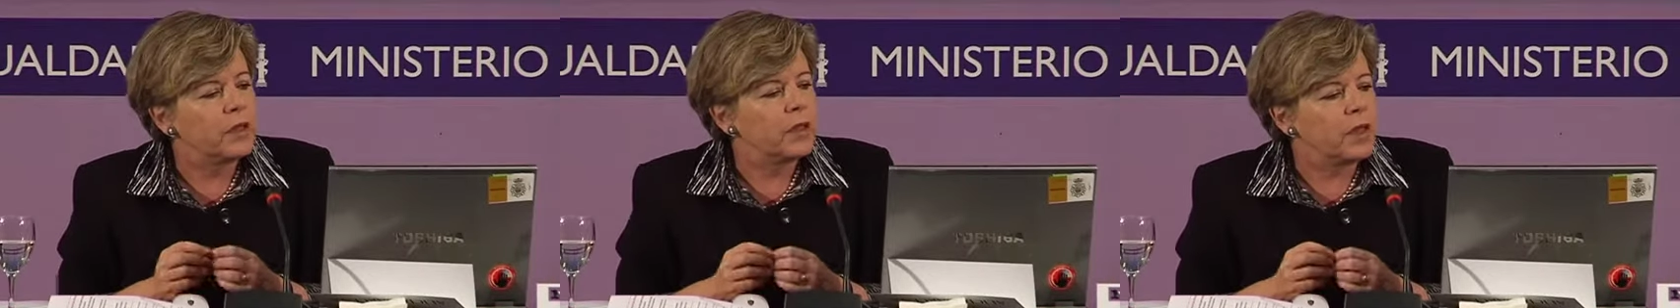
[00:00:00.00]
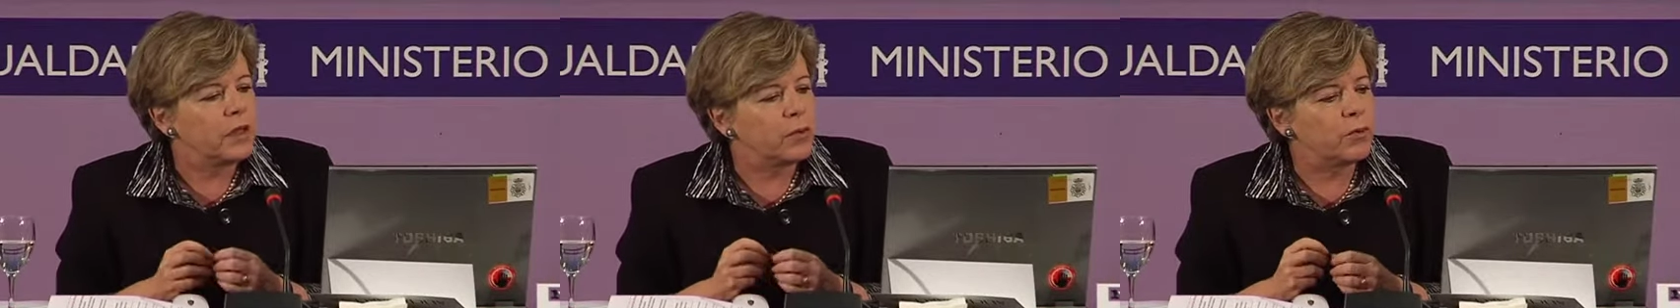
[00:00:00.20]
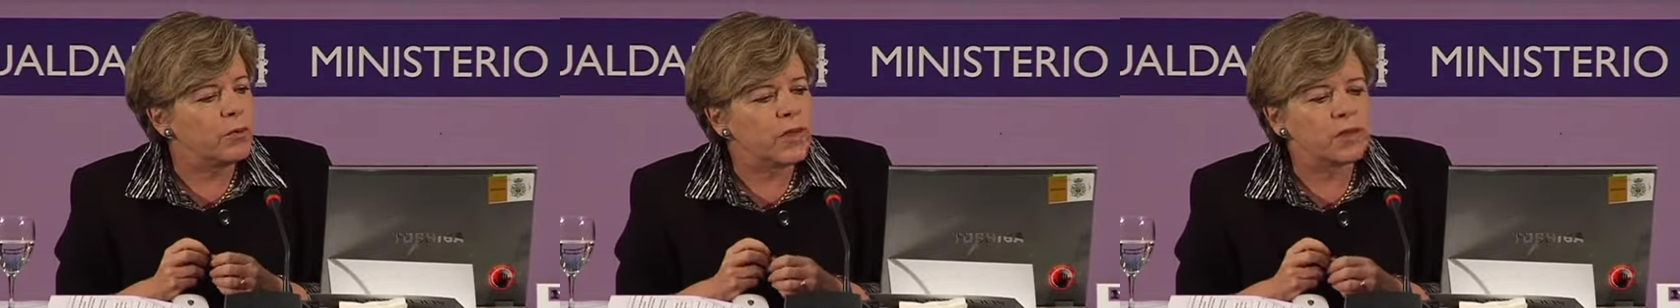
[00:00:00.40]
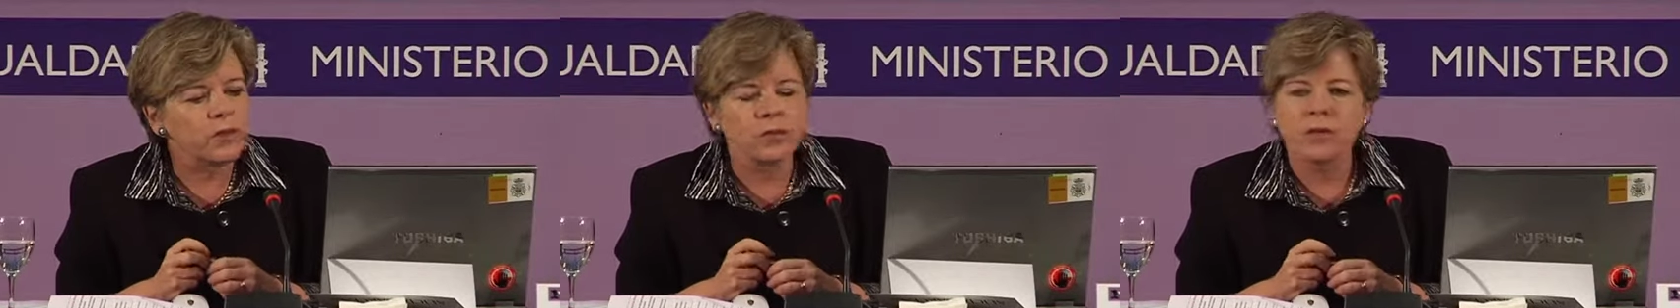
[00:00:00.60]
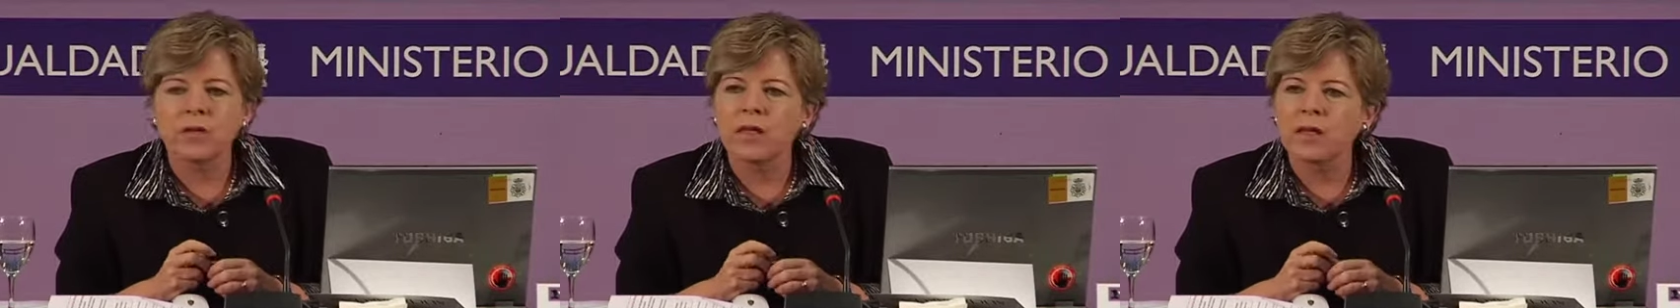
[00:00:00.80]
y de una
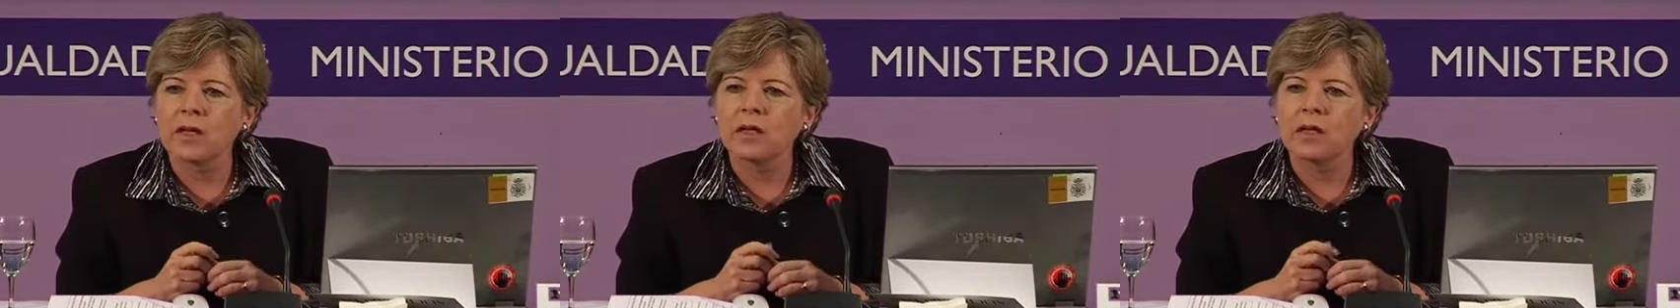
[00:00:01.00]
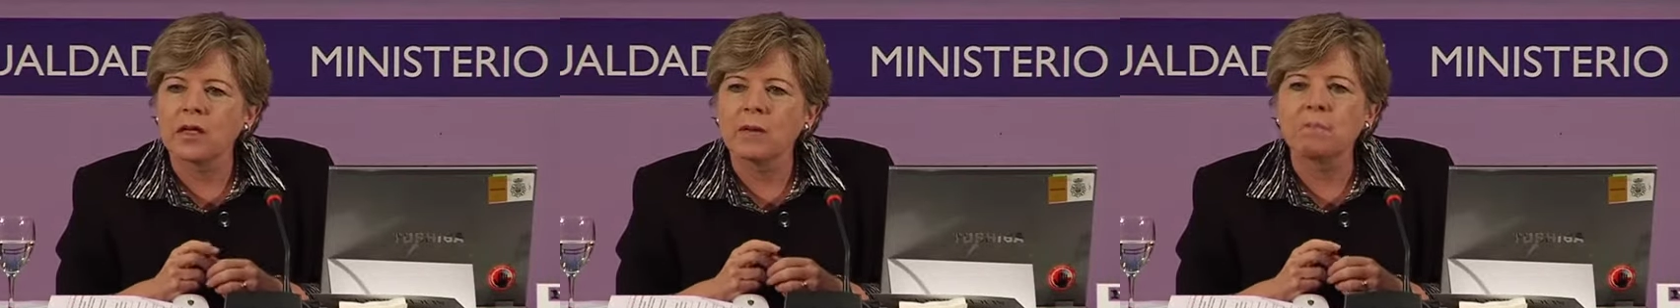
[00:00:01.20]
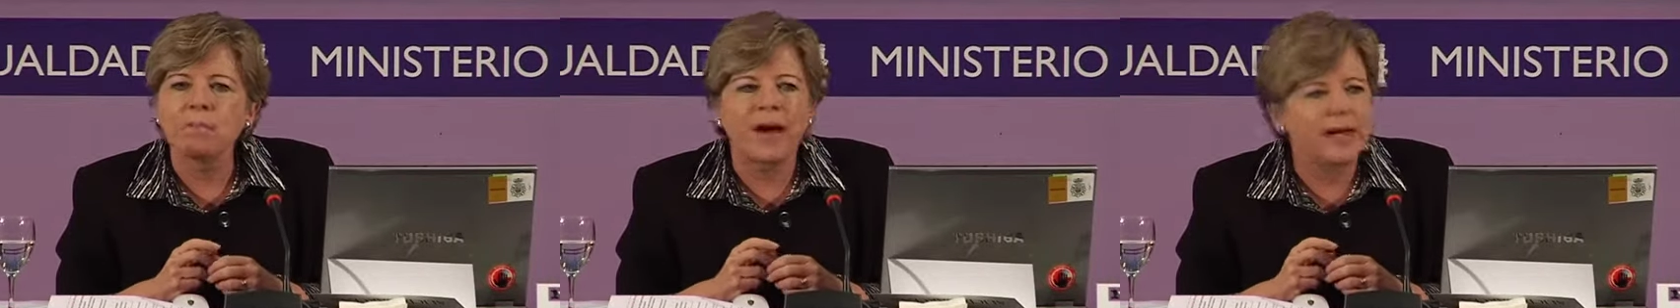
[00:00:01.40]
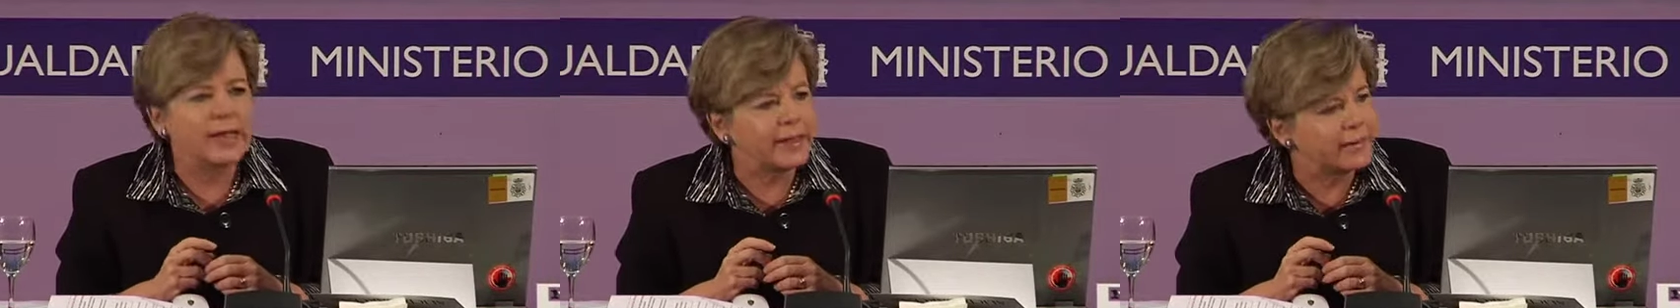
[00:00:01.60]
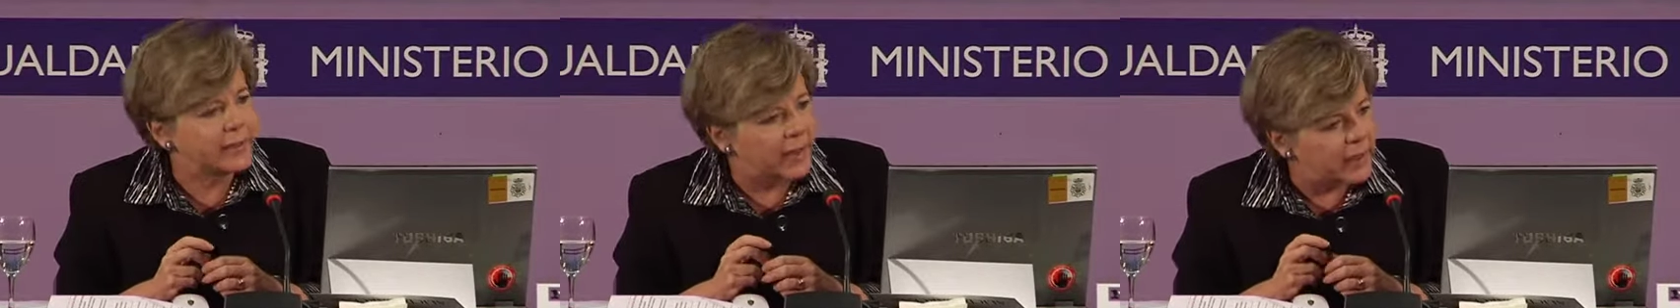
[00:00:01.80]
ciudadanía
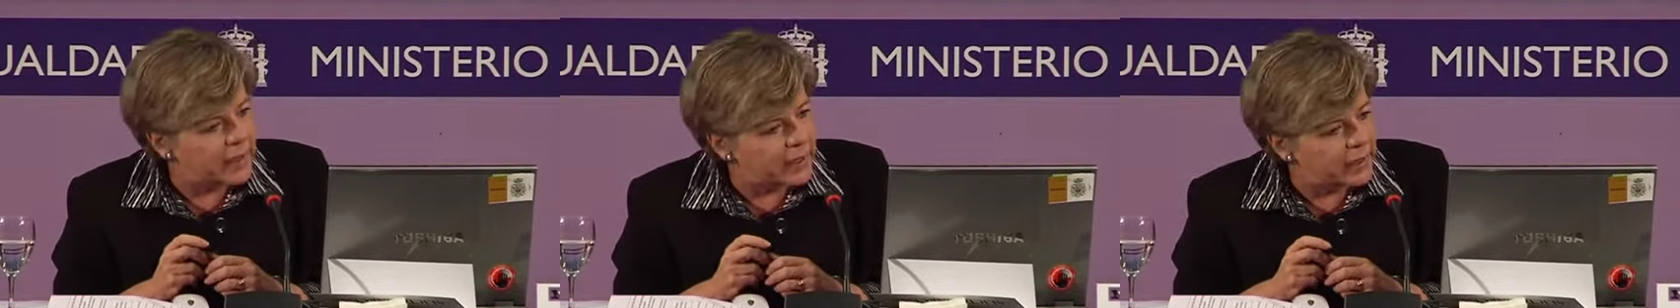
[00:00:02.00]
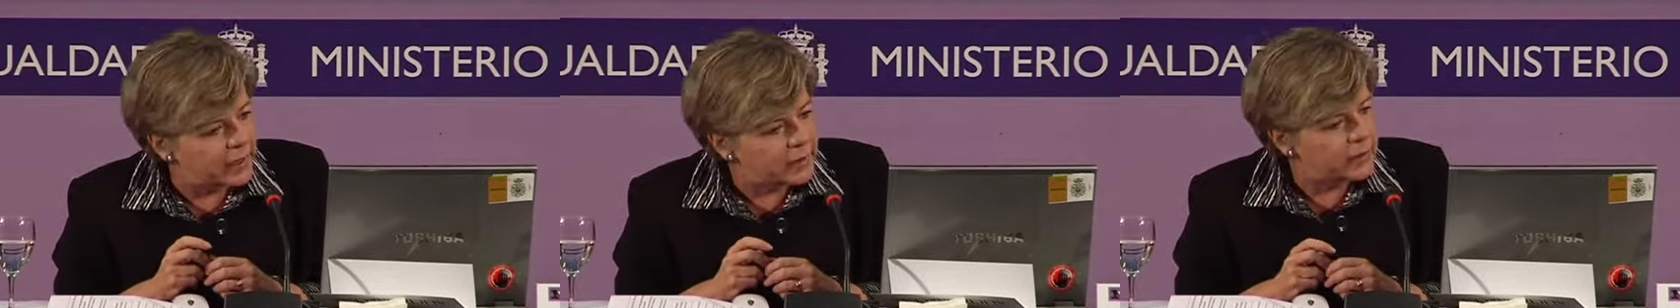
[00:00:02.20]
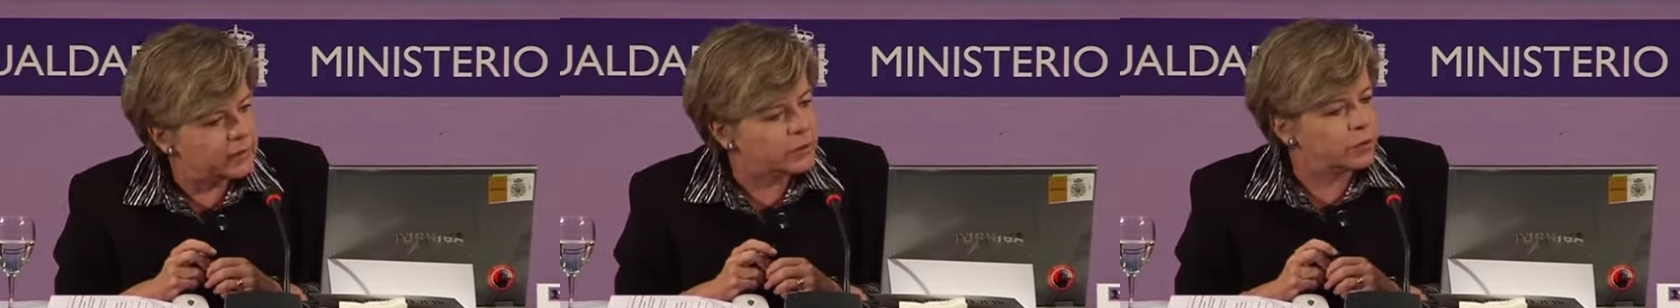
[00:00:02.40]
paritaria.